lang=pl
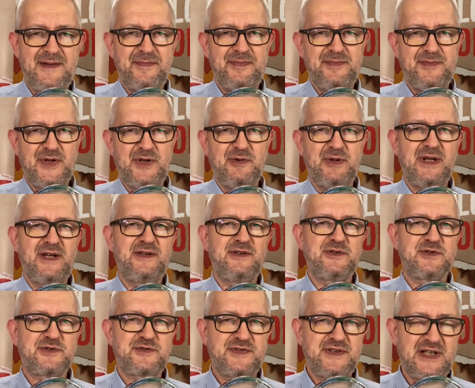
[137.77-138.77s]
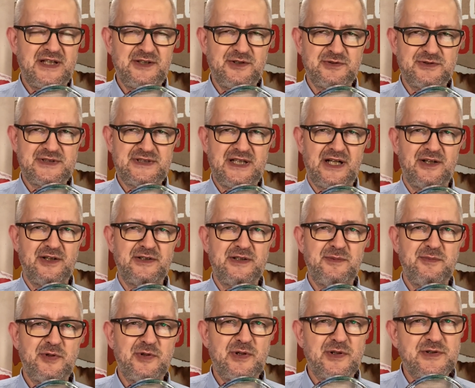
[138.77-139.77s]
były już wtedy ustalone,
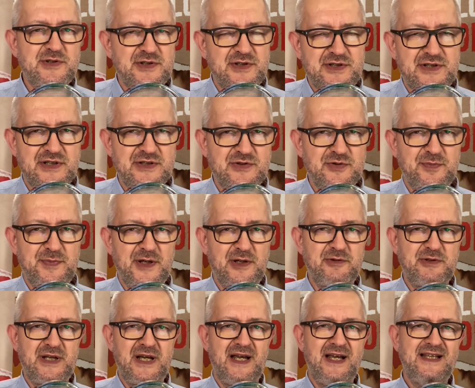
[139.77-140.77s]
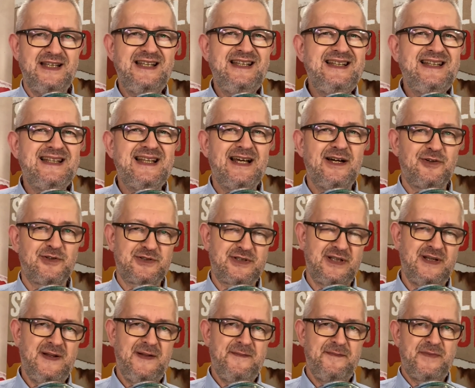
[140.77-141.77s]
były oczywiście zupełnie inne od
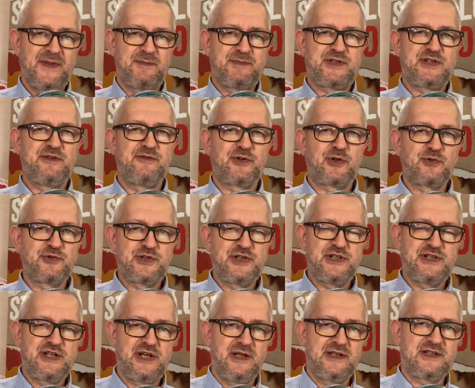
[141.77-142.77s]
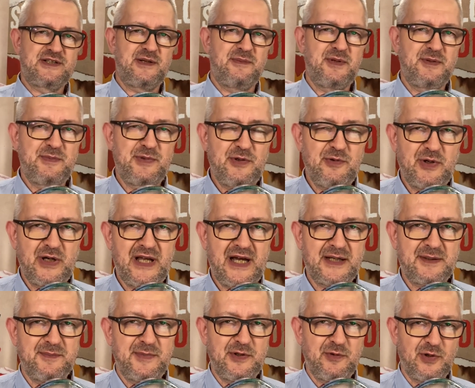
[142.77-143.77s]
przywrócić, żeby było
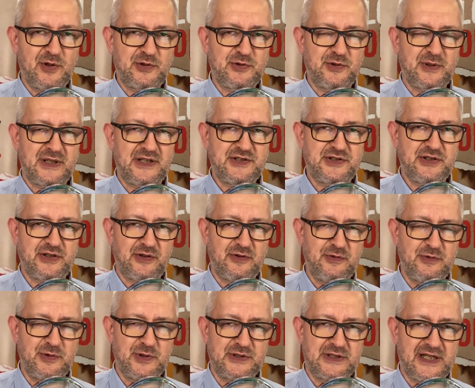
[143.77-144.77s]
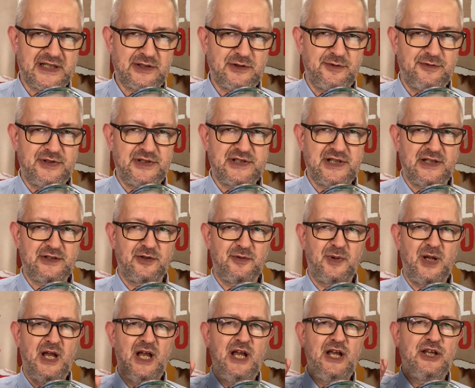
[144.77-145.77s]
jak było, które się robiło Targowiczanom.
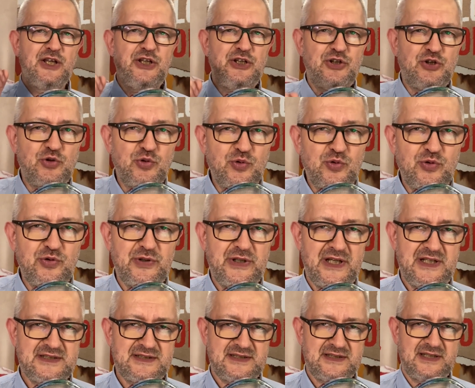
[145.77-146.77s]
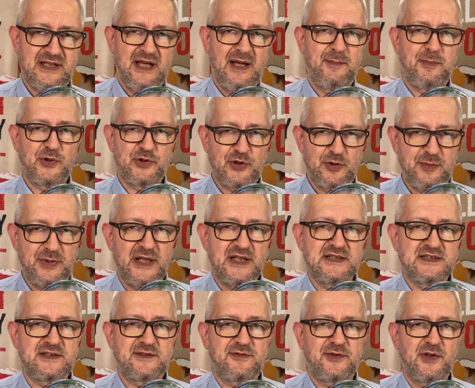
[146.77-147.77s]
I tu jest
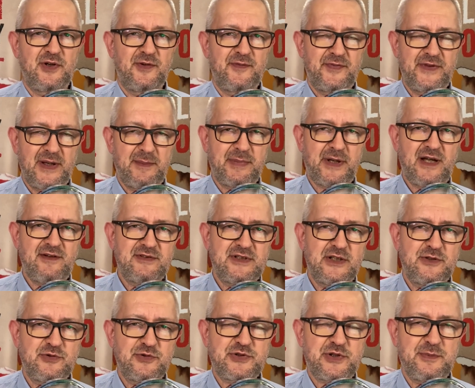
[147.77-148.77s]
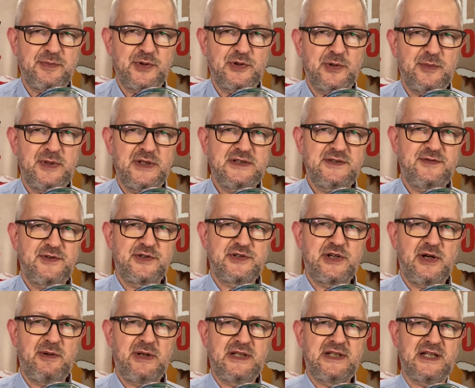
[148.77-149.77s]
podobieństwo, naprawdę duże podobieństwo
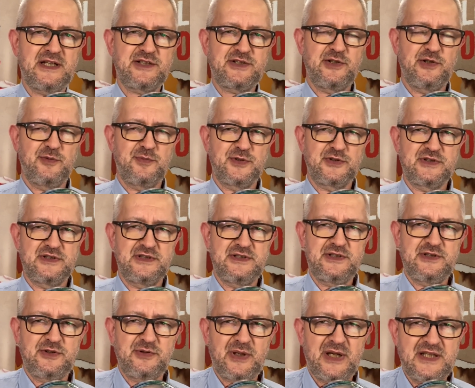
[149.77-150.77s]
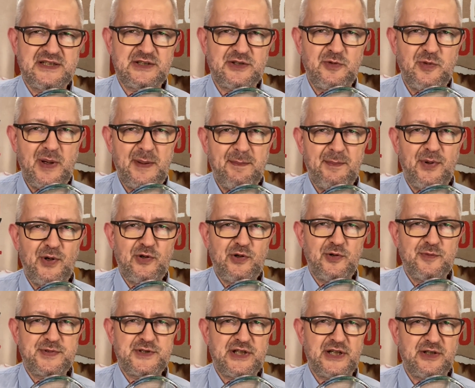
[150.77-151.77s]
działań naszej opozycji, która jest głęboko
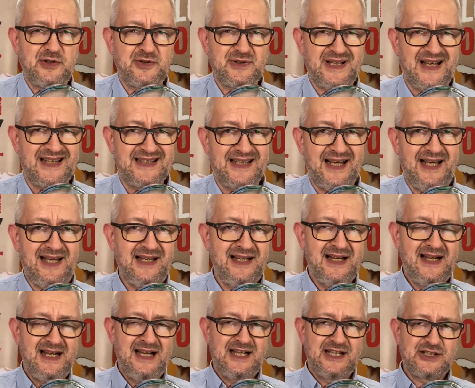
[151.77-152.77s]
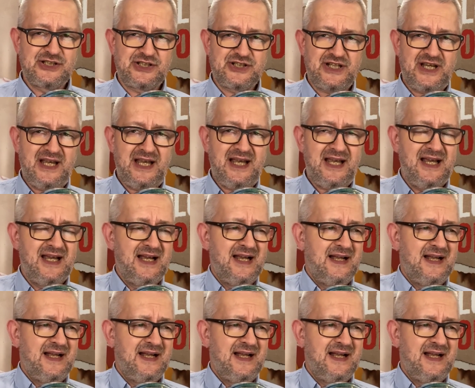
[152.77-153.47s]
przekonana, że e,